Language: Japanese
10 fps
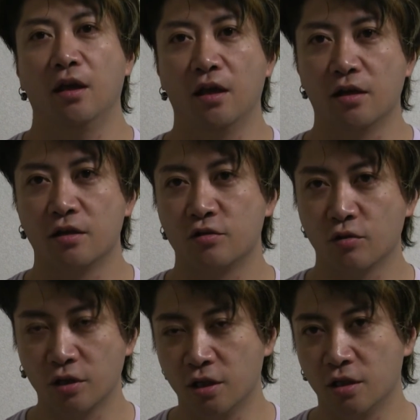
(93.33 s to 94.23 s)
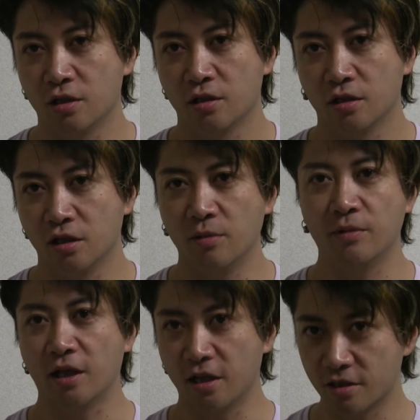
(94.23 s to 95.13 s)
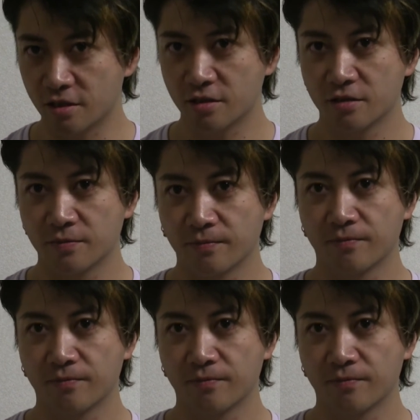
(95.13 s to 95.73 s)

えー、非常にいいみたいです